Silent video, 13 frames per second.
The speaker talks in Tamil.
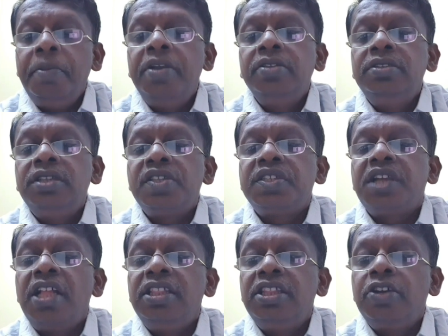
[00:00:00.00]
மிகுந்த
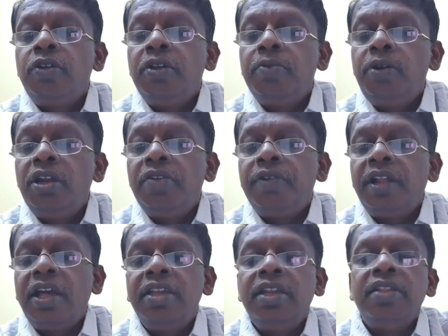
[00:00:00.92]
சாந்த குணம்
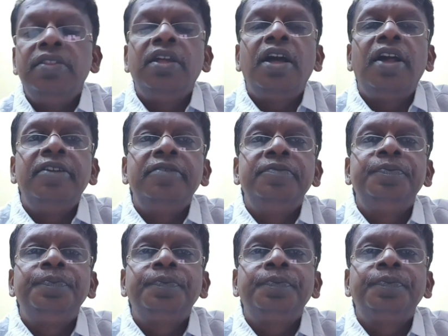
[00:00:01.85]
உள்ளவனாயிருந்தான்